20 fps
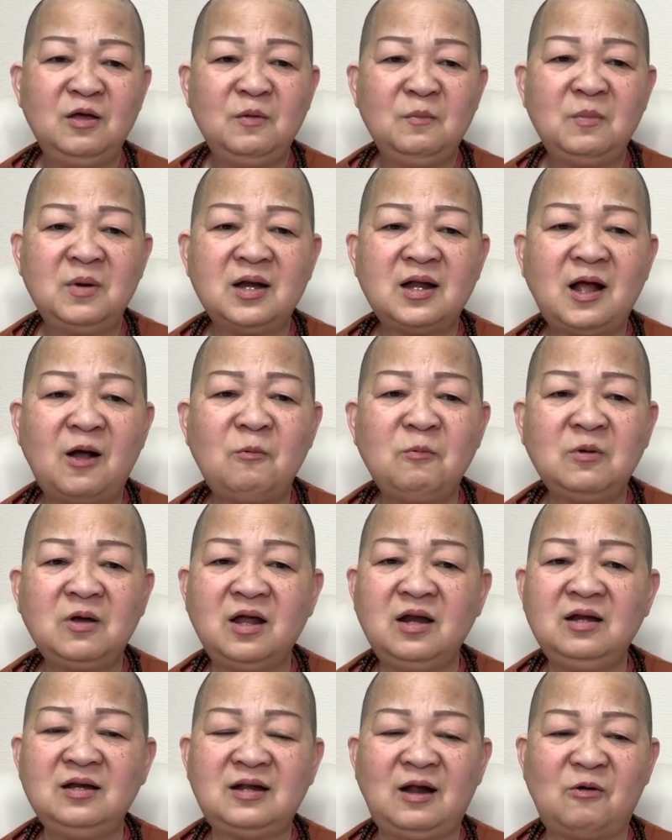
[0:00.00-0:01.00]
mình không
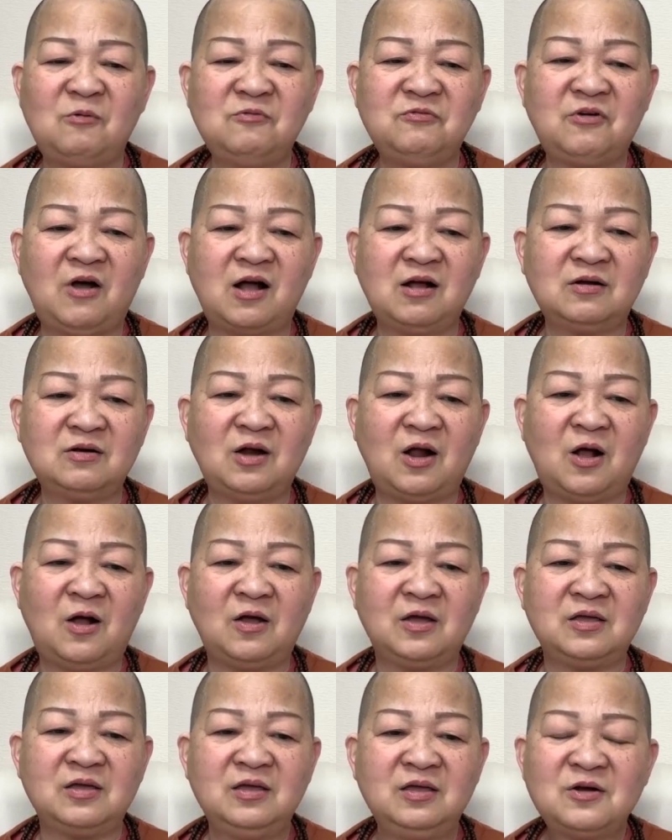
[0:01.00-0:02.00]
kính trọng Phật
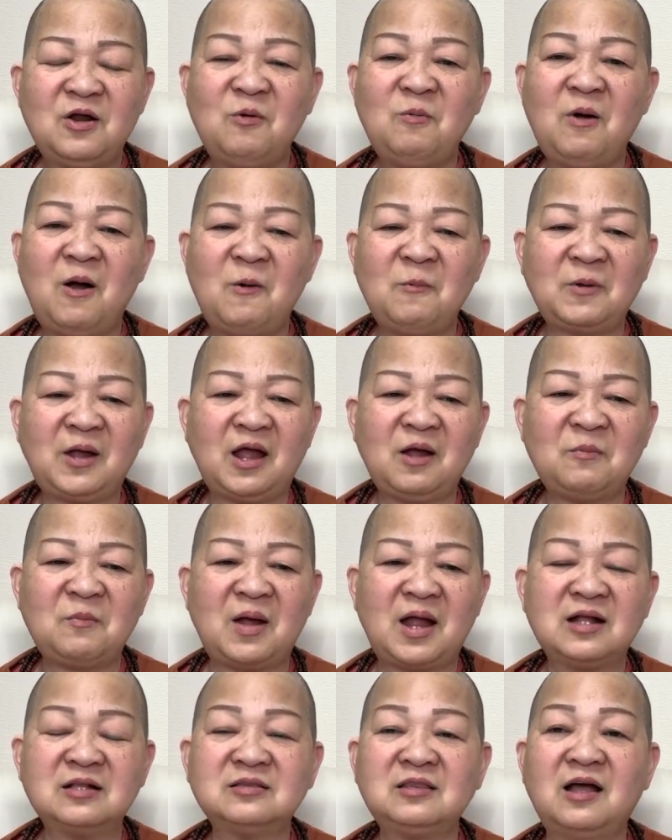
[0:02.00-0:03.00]
rồi, đúng không các
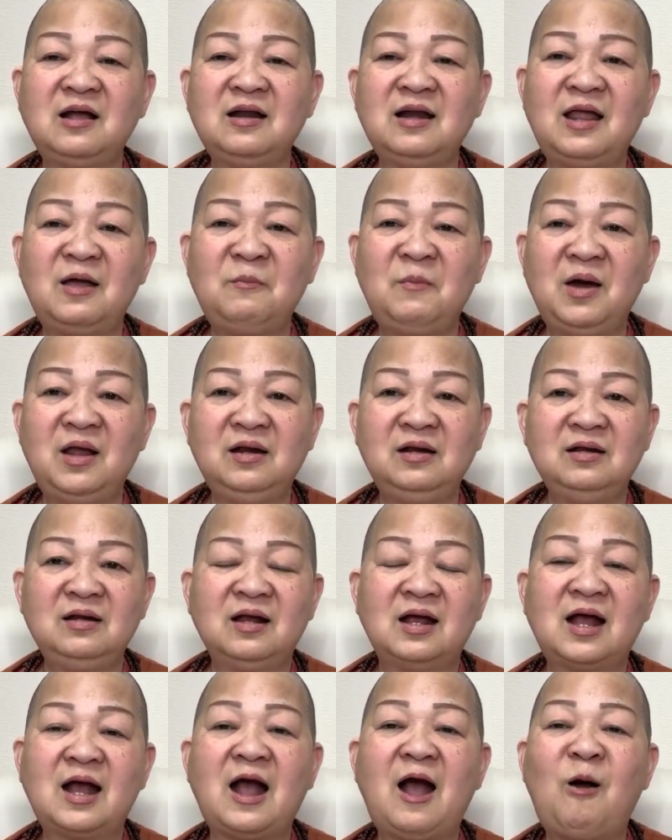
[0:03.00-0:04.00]
bạn? Tức là mình
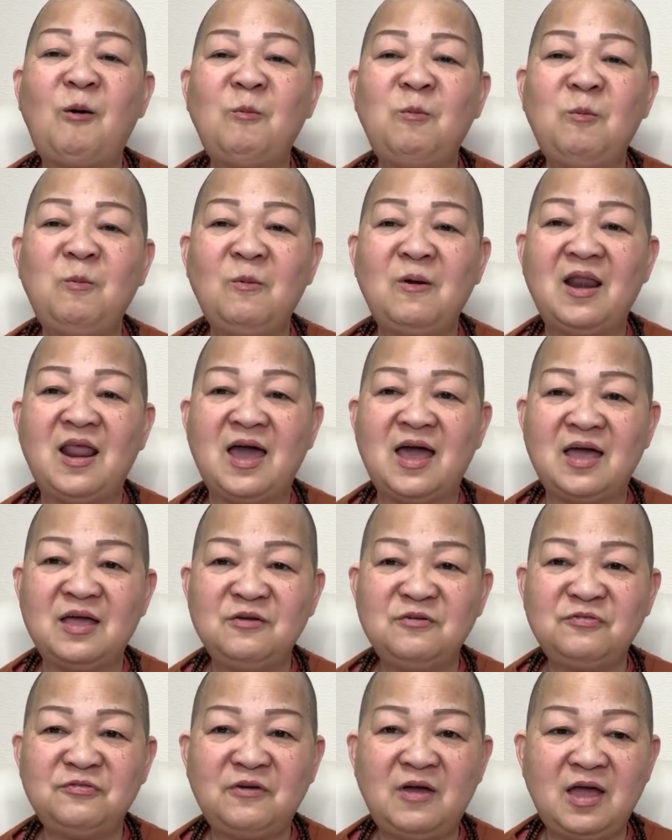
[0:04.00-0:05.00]
không
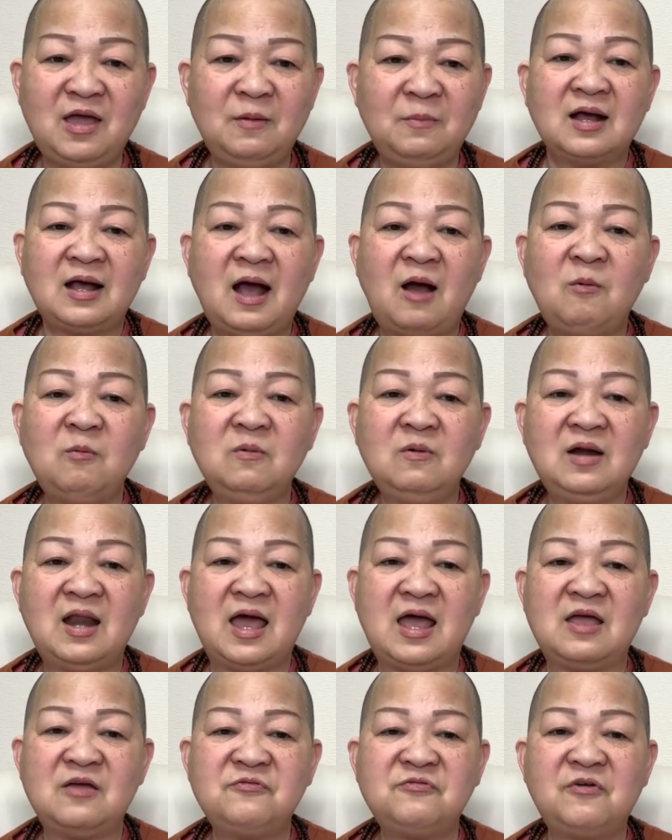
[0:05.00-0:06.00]
lễ phép, không
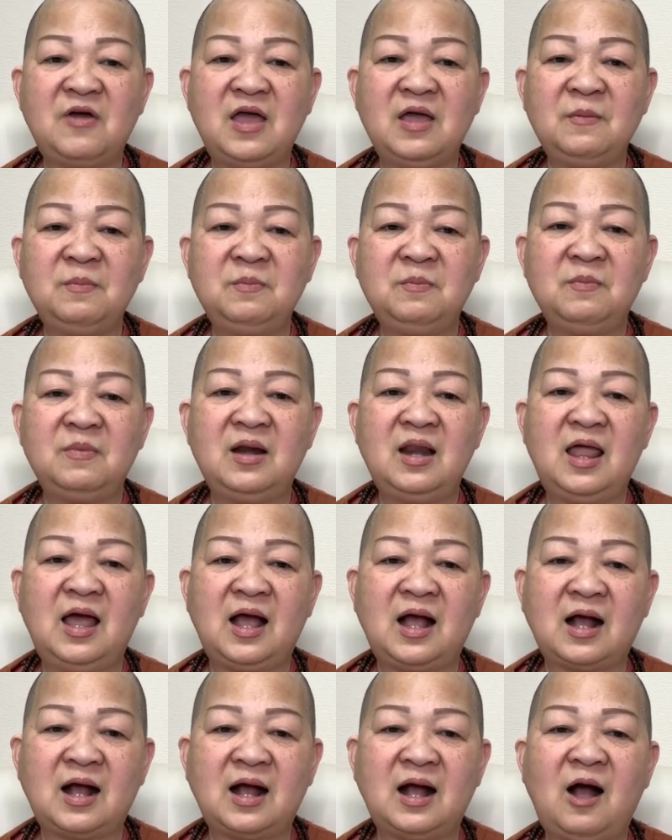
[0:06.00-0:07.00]
lễ phép
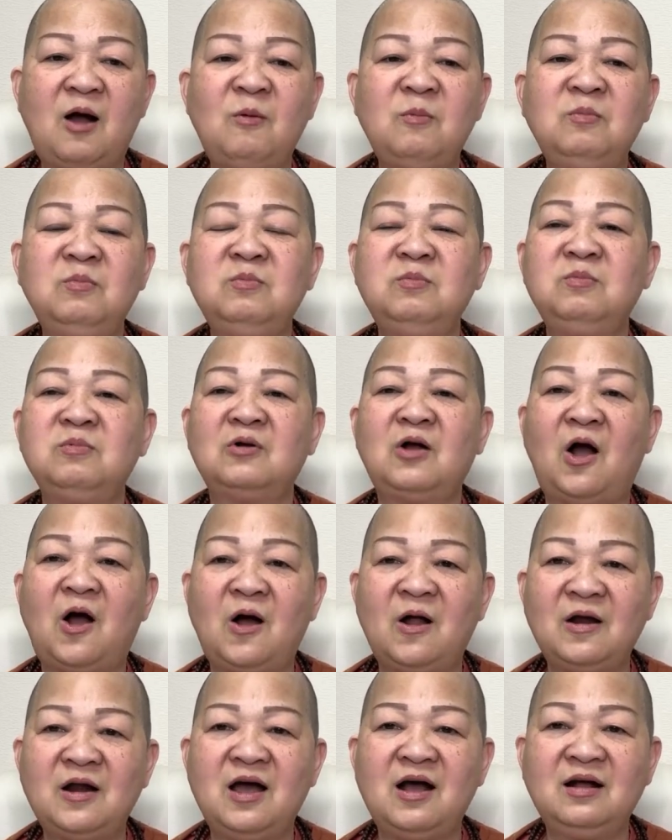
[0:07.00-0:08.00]
là không
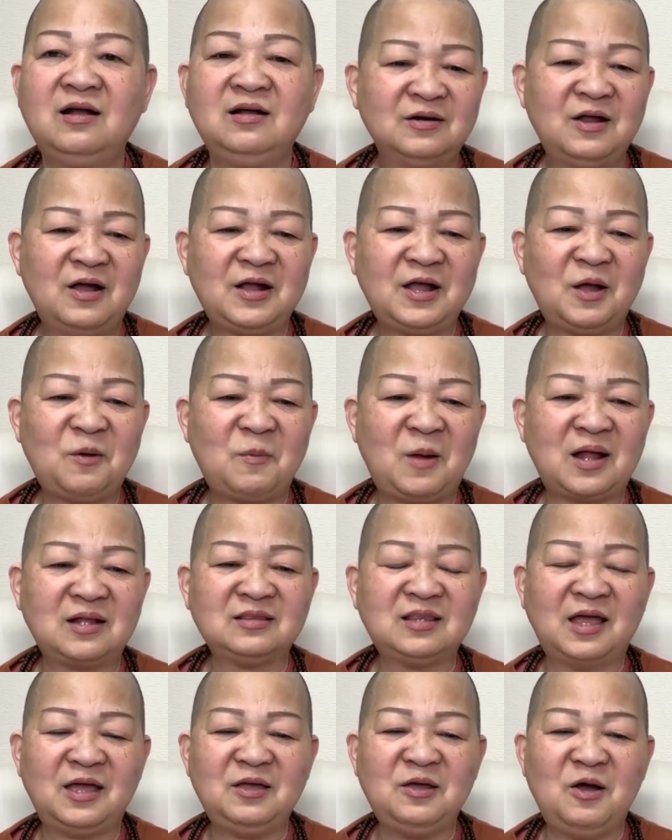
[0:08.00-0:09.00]
có đức đó, các
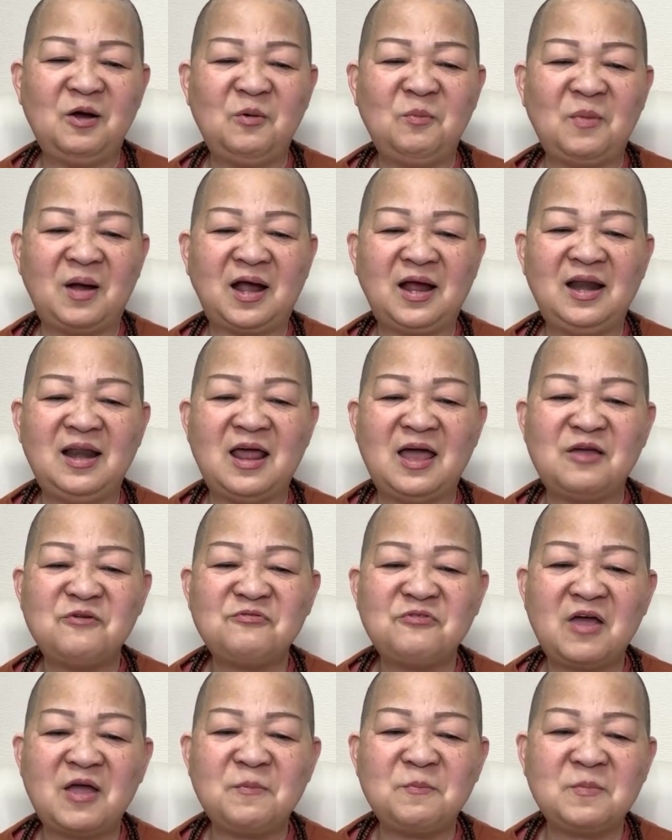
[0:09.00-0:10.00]
bạn thấy không? Mà cái lễ
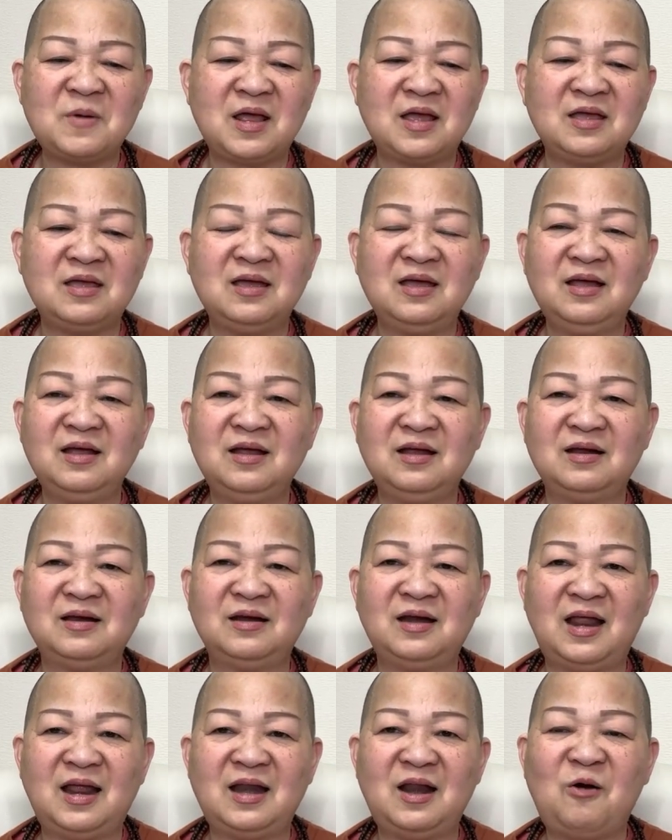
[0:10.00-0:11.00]
phép này á
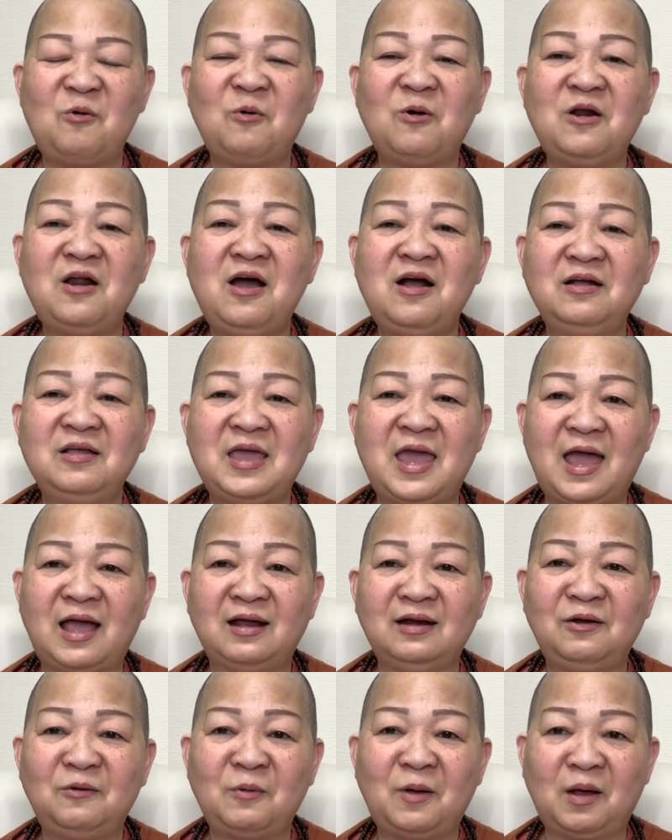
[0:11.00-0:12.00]
là đâu có đơn
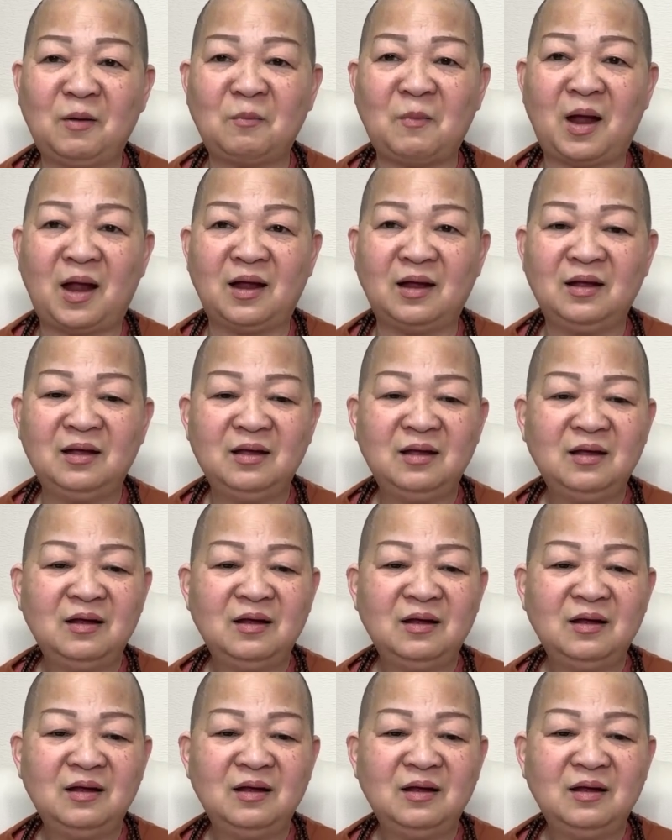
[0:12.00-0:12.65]
giản đâu các bạn.